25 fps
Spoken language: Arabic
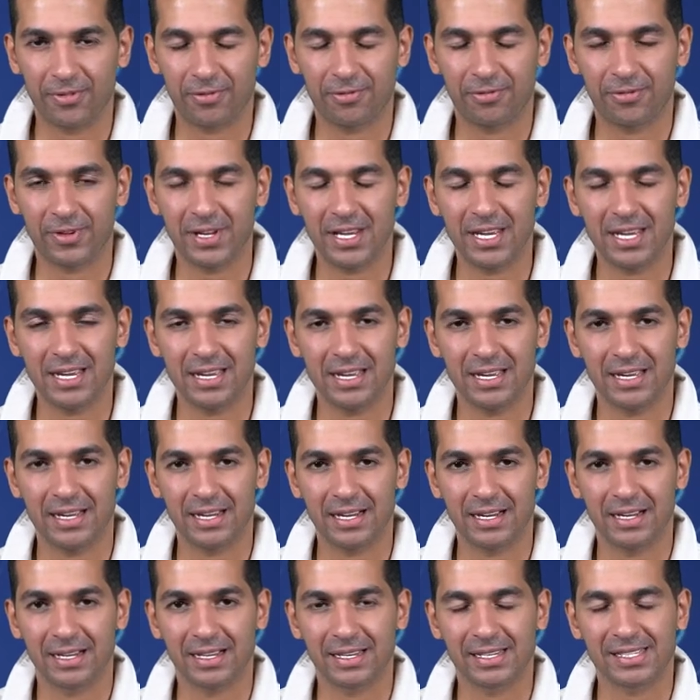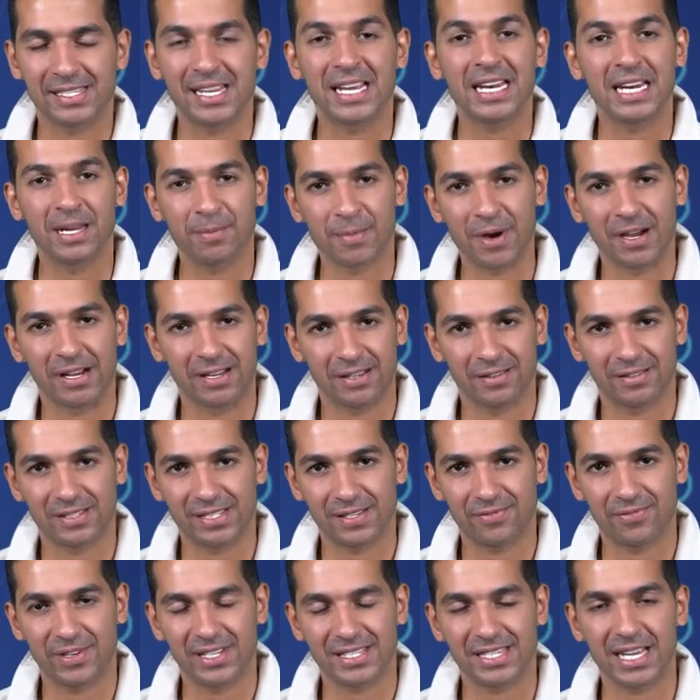في آه، سينما
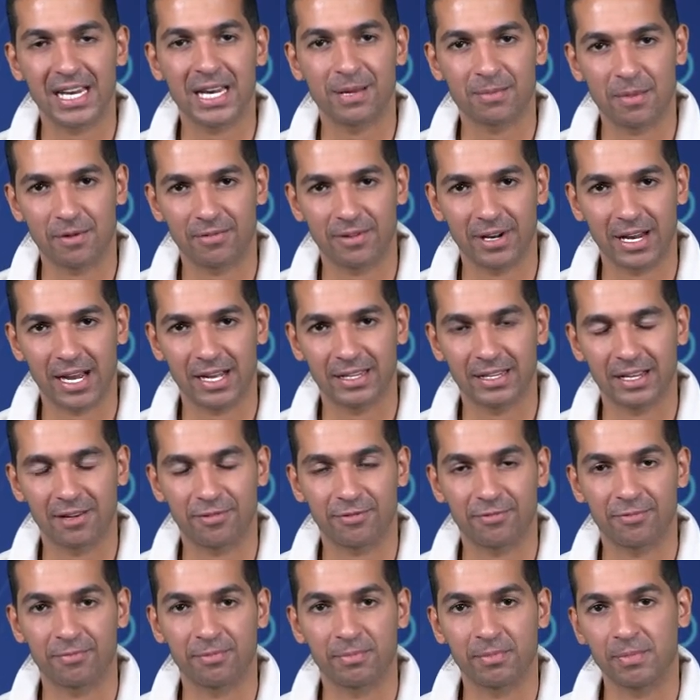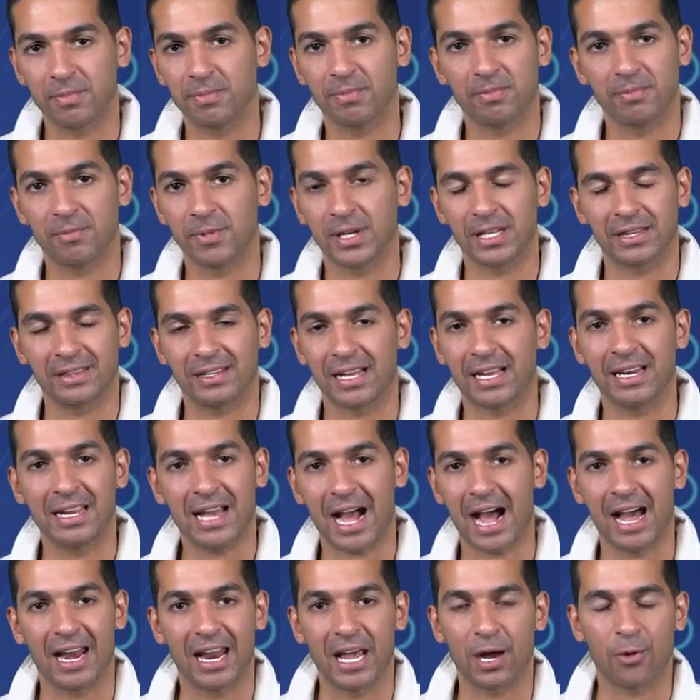في سينما في الاهداف التاني
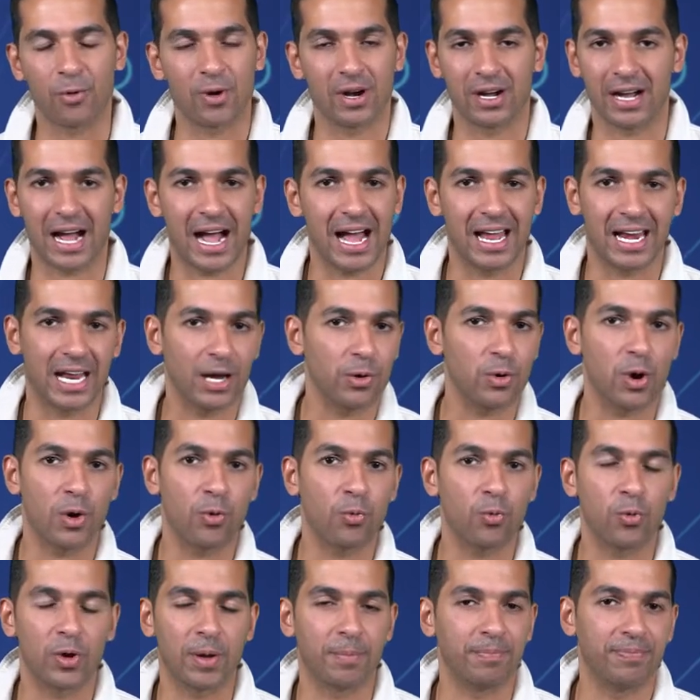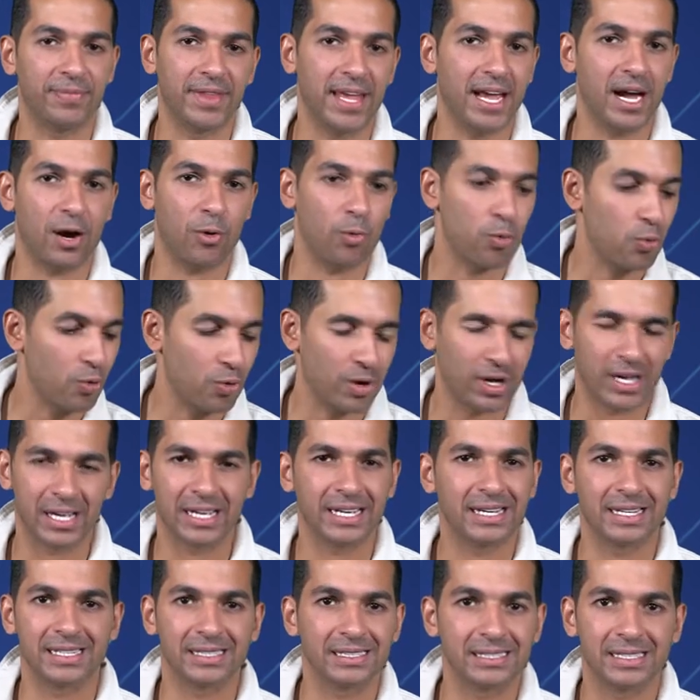حلاوه حلاوه وابداع
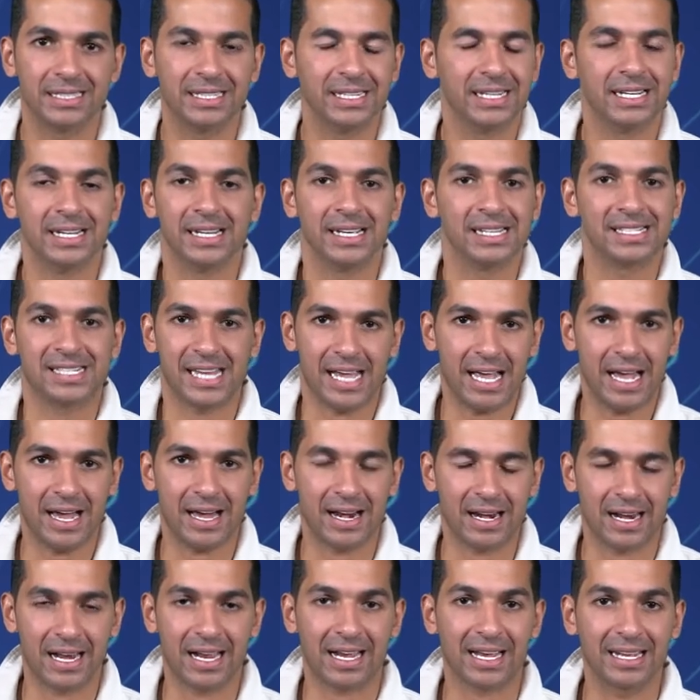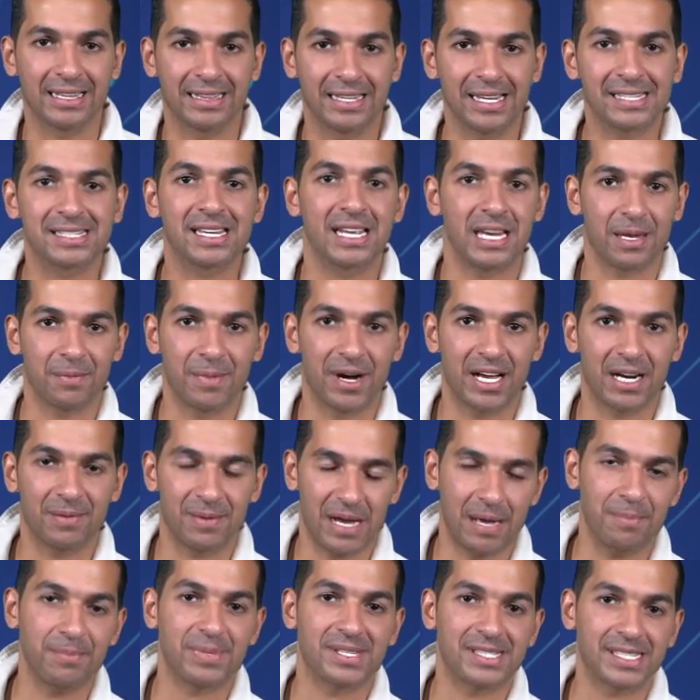وسحر لكن ده سينما انا
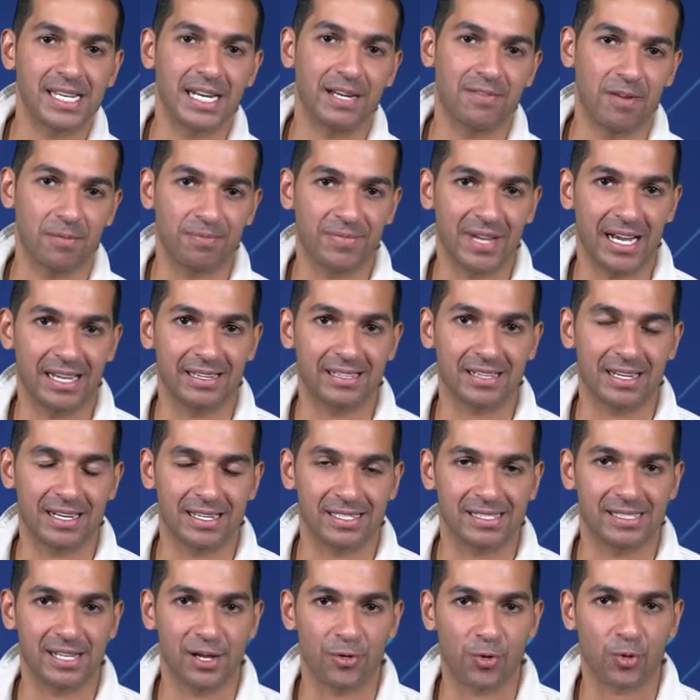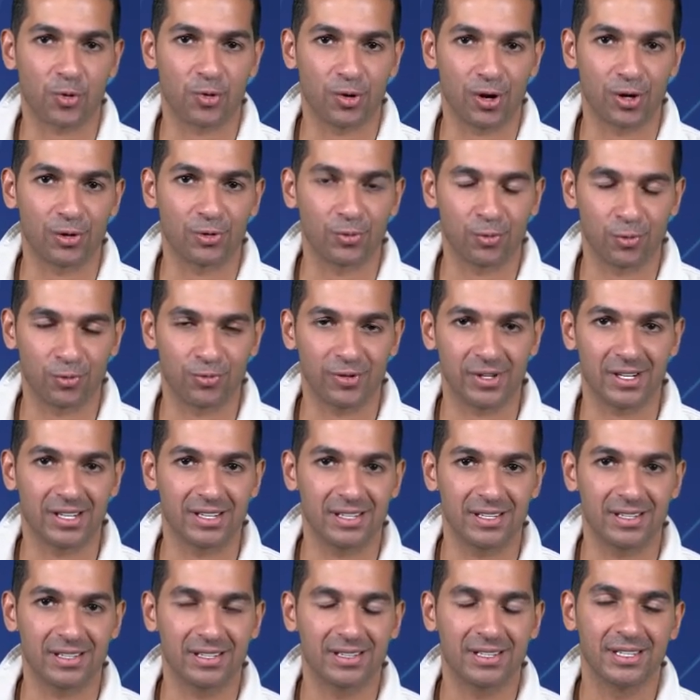بحب السينما بتاعت كريستيانو رونالدو ف
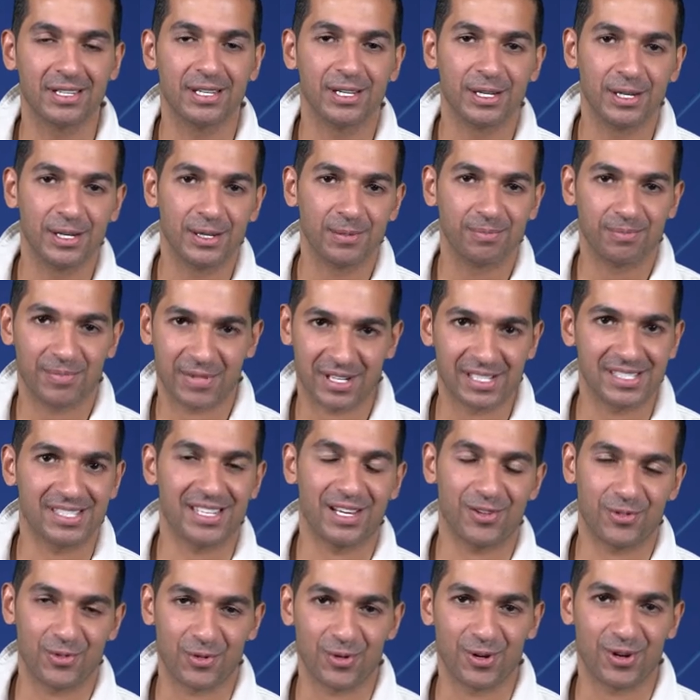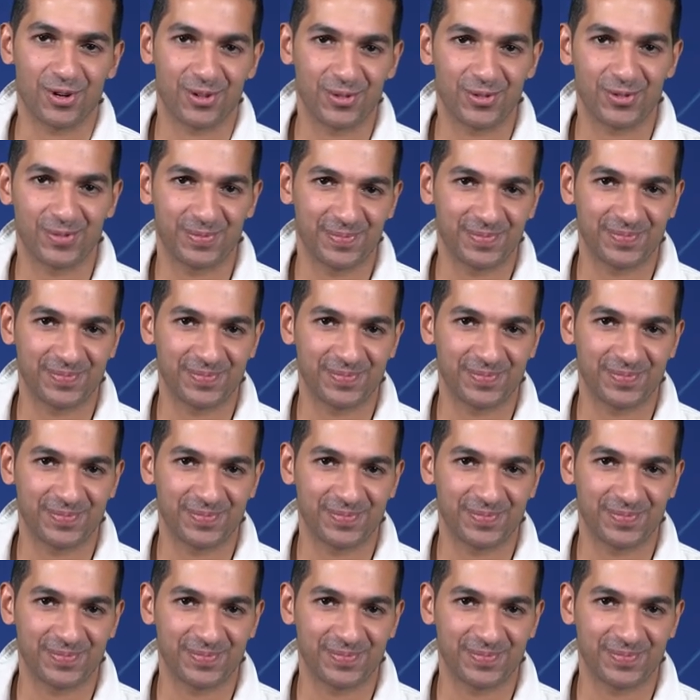كريستيانو رونالدو